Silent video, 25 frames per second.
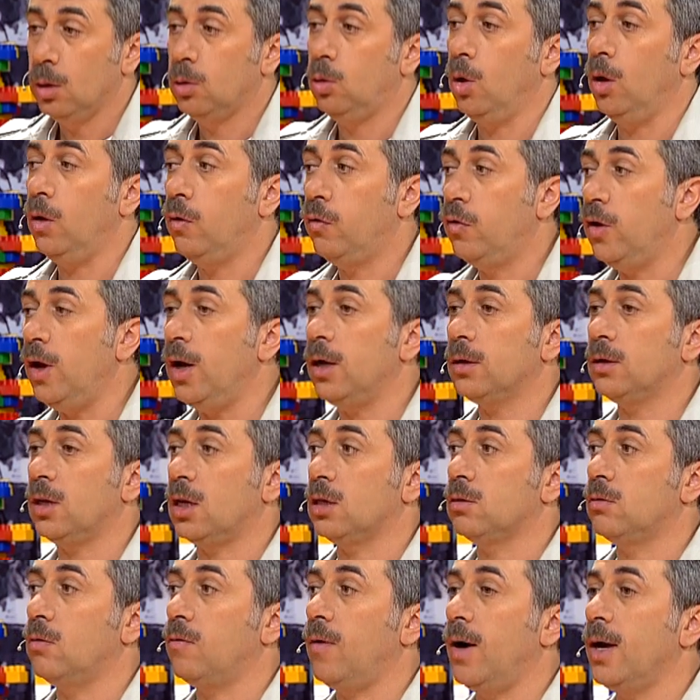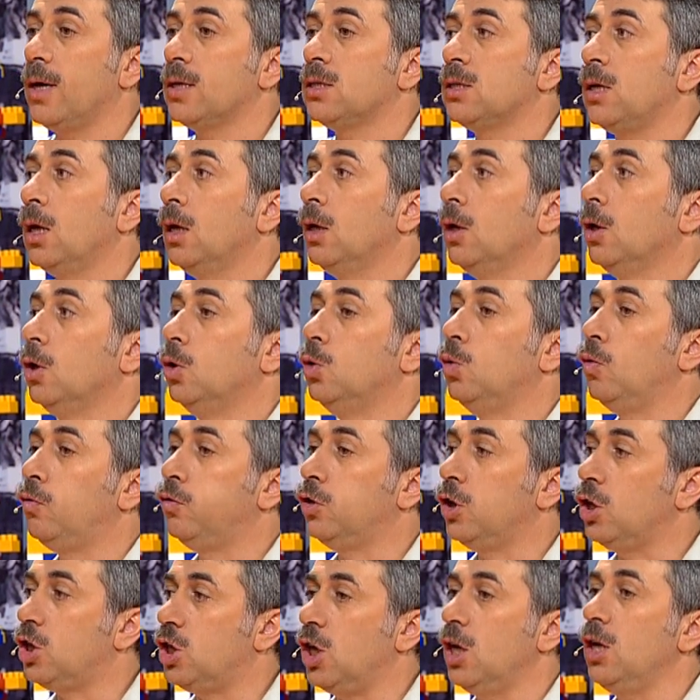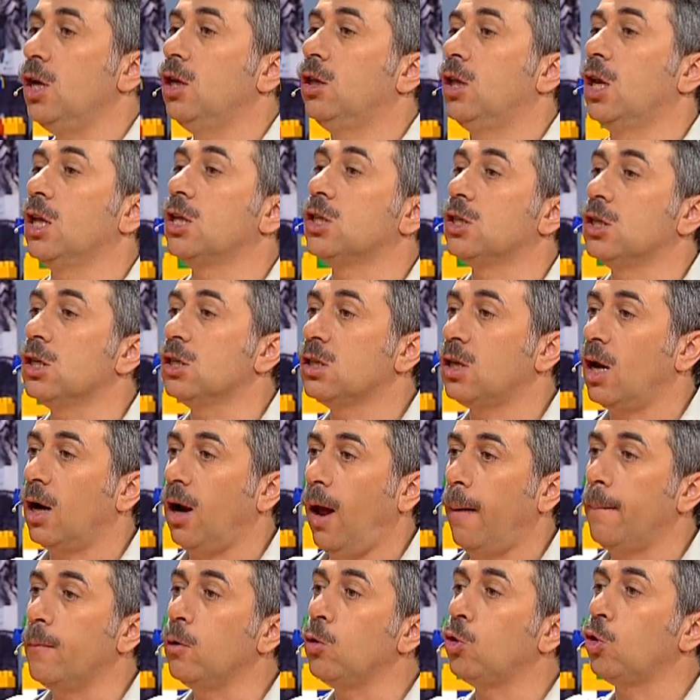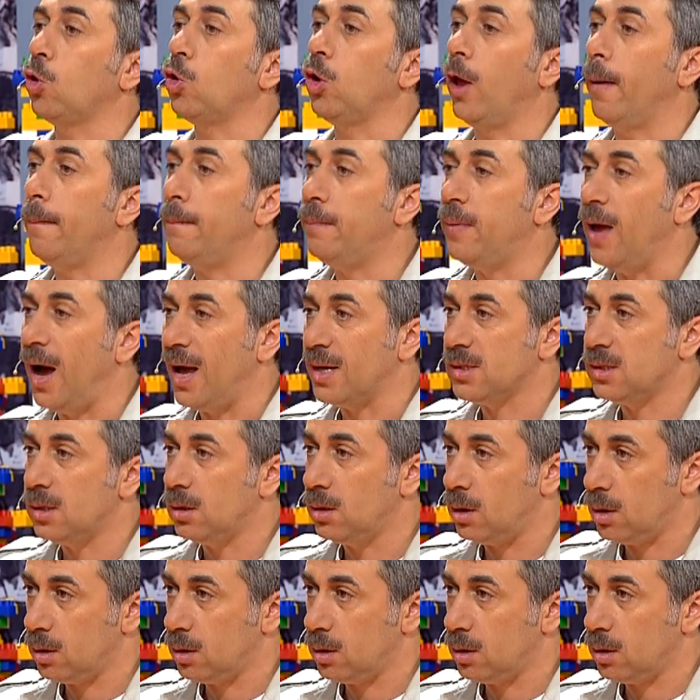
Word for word: то эффект развивается, ну, в течение 30-40 минут он обязан